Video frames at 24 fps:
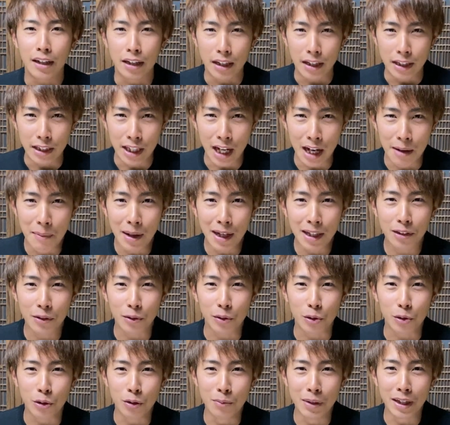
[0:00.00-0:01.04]
山と
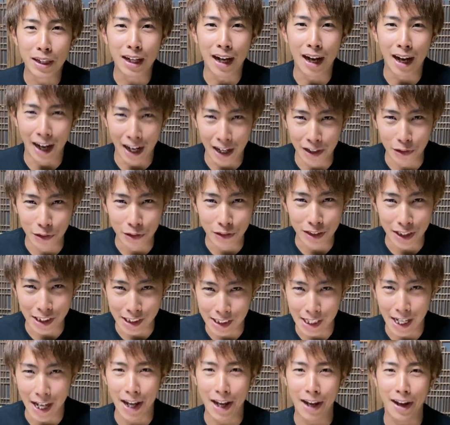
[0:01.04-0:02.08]
海があるです
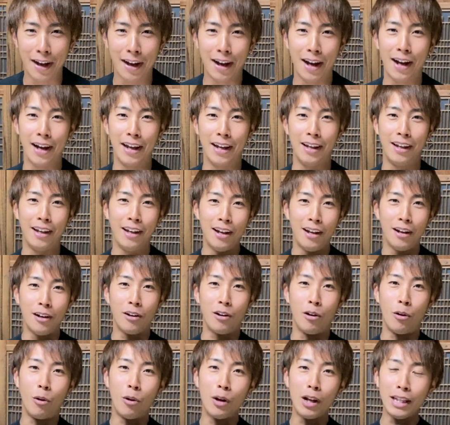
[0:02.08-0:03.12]
ね。はい。
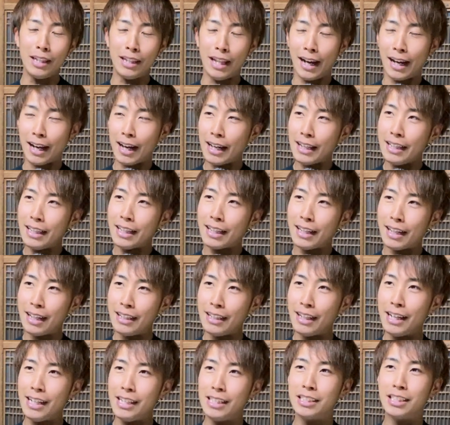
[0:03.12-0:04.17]
これなかなか
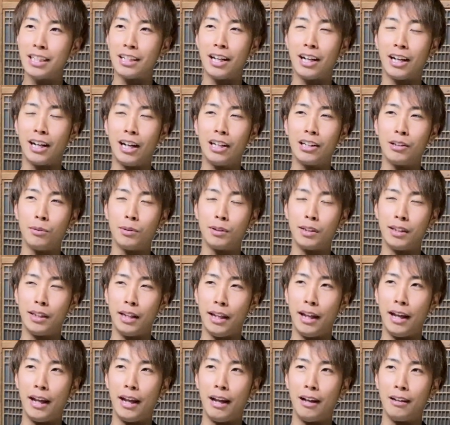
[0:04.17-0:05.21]
ないんじゃないかなと思って
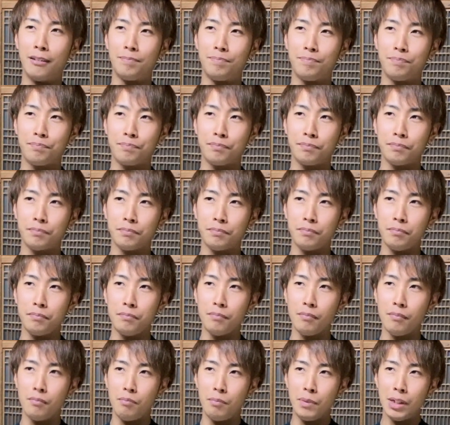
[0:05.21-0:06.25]
て
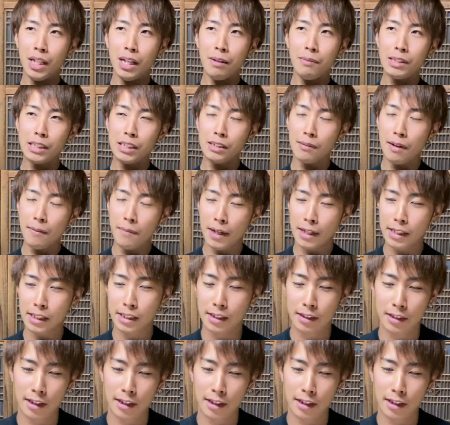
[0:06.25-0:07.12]
南島原市っ